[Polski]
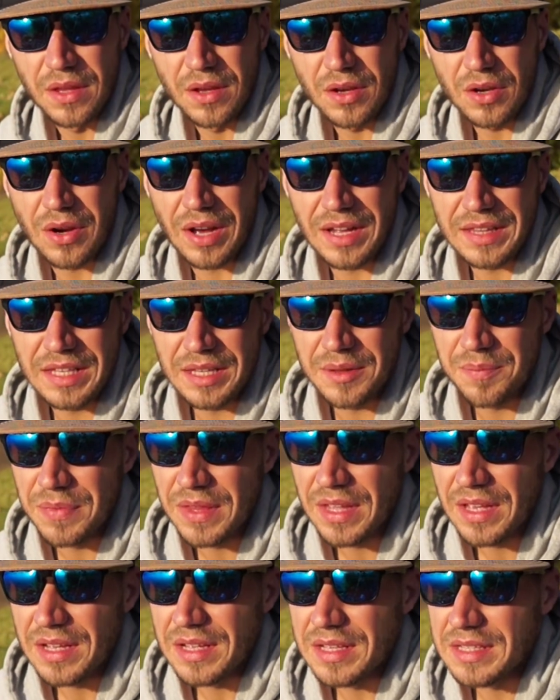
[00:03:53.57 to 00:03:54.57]
Kochani,
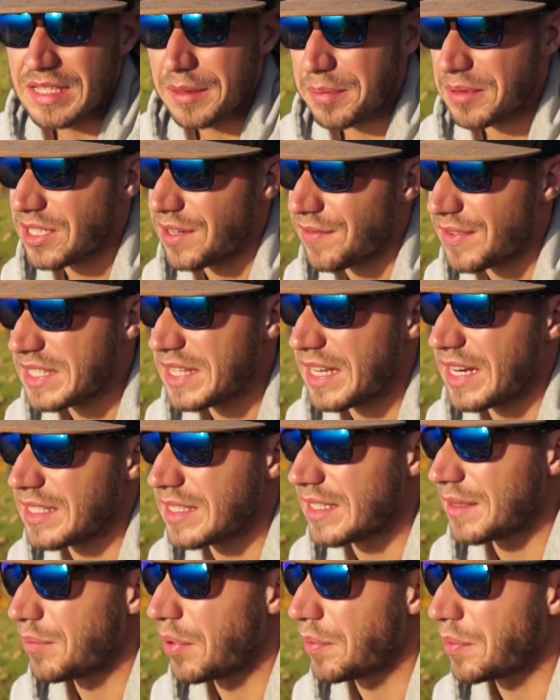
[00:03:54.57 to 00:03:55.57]
zapraszam Was
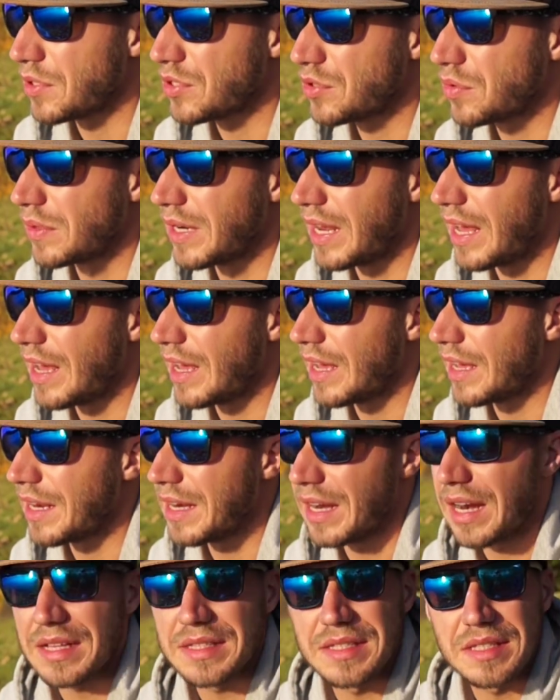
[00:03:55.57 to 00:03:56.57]
teraz po prostu na
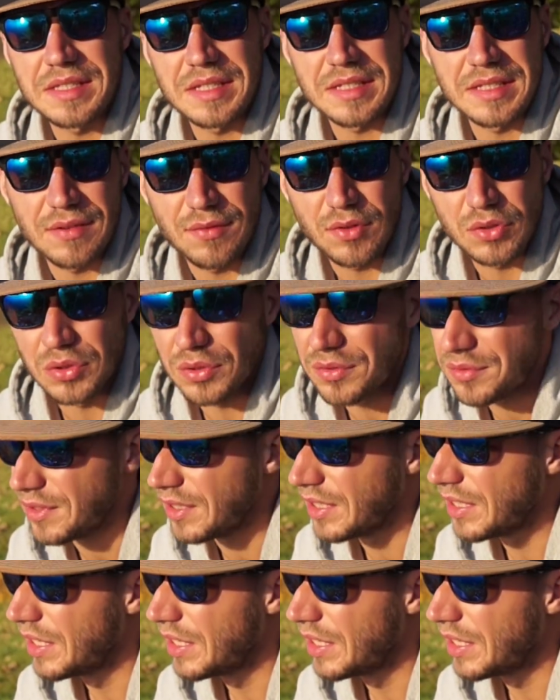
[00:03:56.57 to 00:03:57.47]
relacje z tych zawodów,